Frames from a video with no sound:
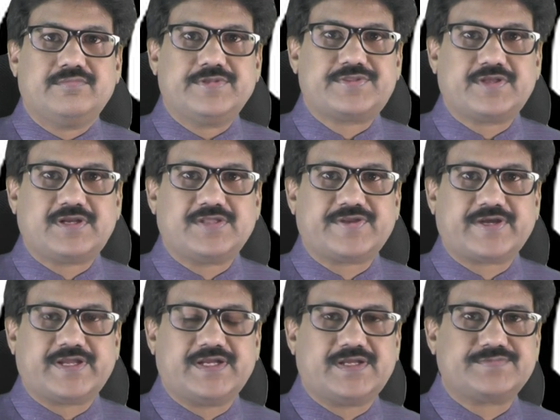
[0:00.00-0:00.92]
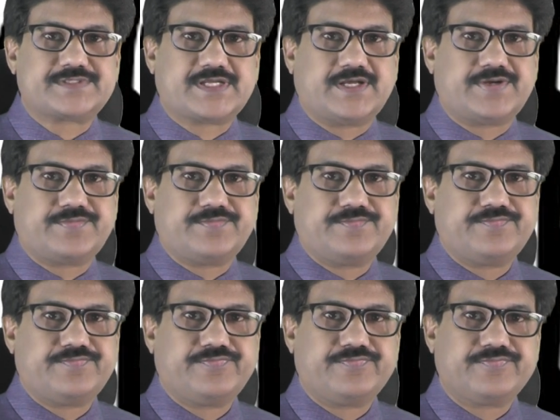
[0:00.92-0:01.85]
మిత్రులందరికీ నమస్కారం
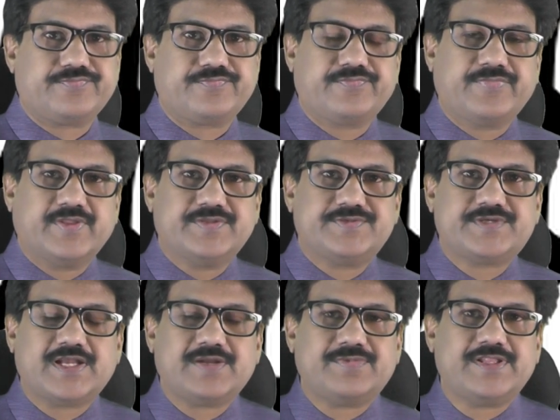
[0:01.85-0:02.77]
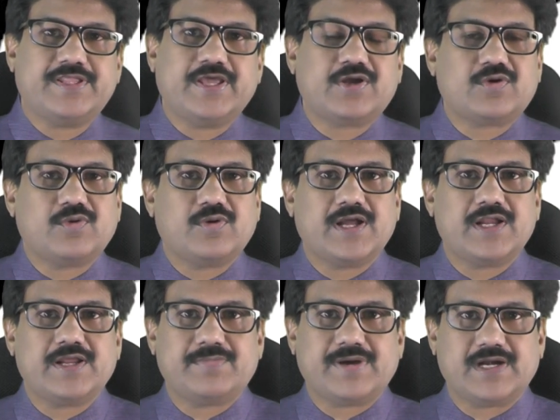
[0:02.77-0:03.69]
చాలామంది
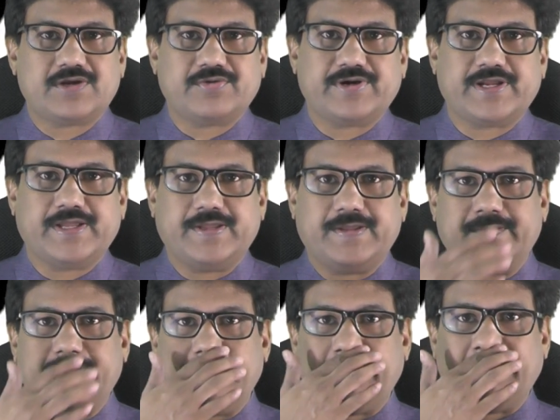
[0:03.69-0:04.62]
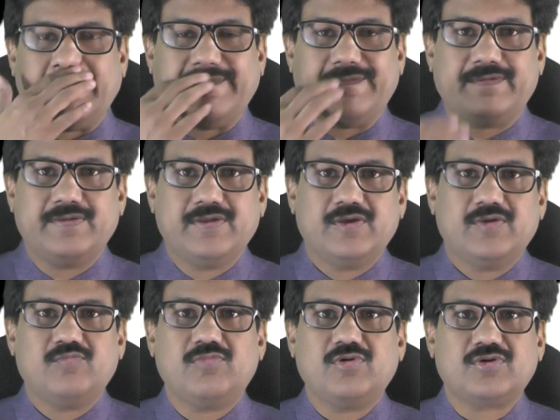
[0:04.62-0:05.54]
ఎక్కువగానే మాట ఒకటే
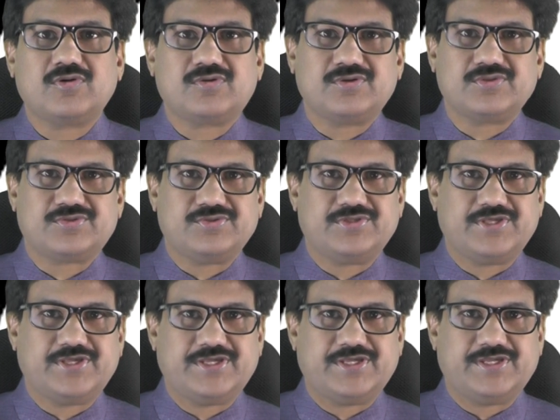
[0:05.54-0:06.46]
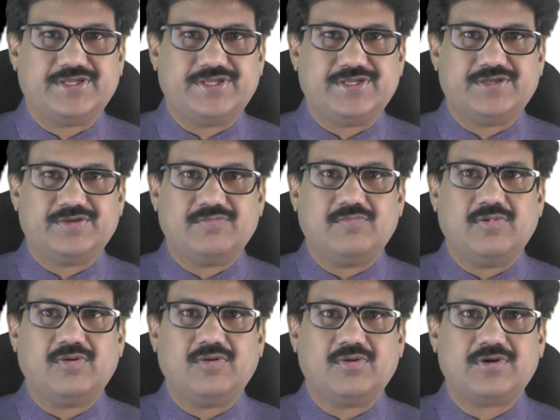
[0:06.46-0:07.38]
బోరు కొడుతుంది
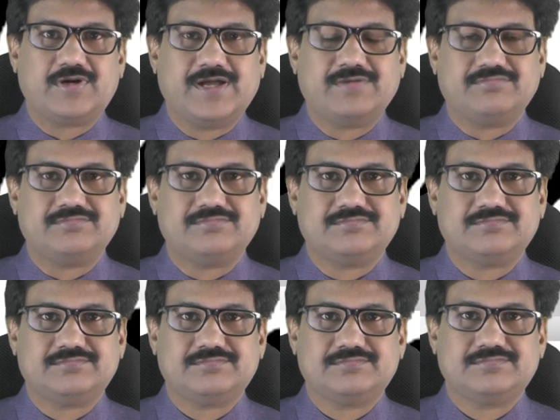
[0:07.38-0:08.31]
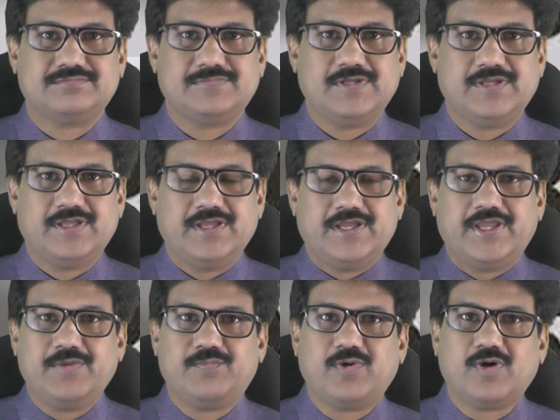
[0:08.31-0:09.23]
బోర్డమ్
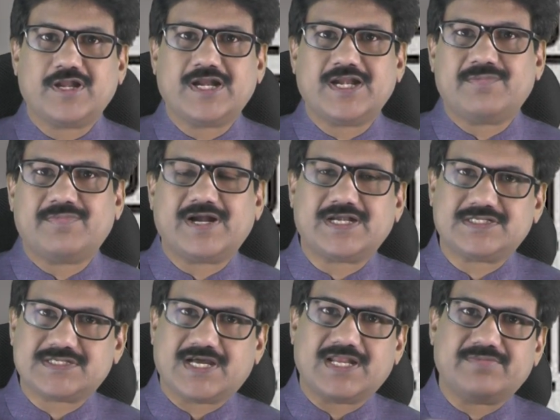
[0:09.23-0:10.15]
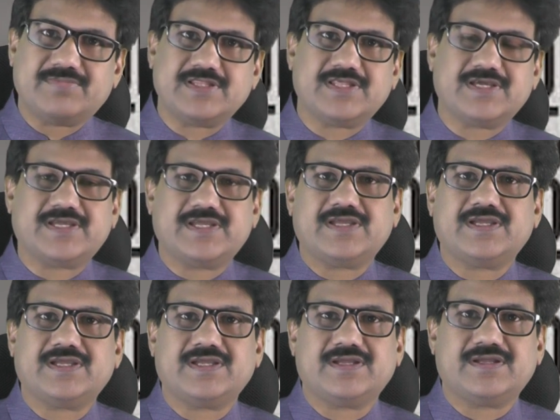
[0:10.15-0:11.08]
ఈ బోర్ అనే మాట చాలామందికి
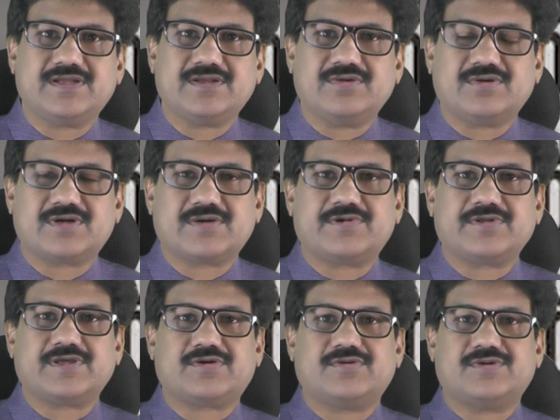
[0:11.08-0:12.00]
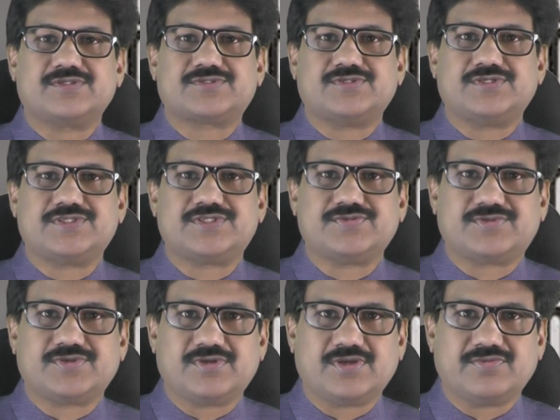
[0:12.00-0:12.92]
నోటంతో ఎక్కువ వస్తుంటే
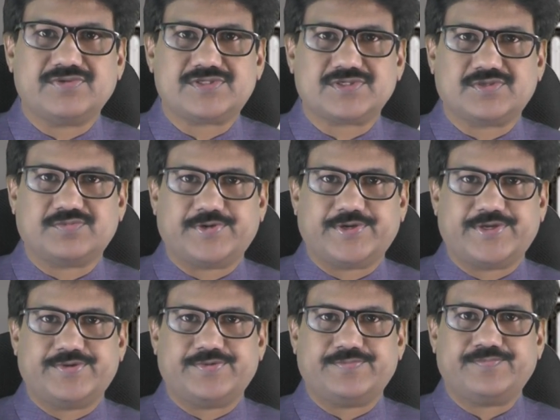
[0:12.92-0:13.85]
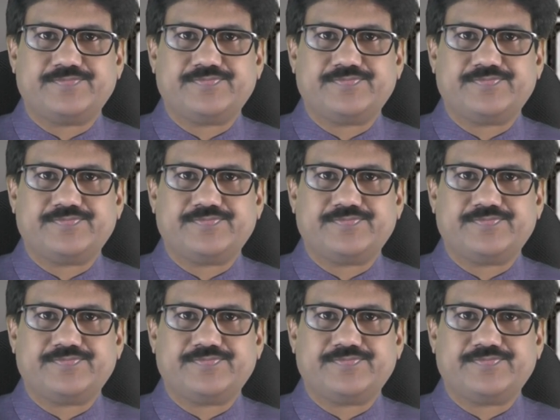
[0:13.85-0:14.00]
జీవితంలో విసుగుపోయాను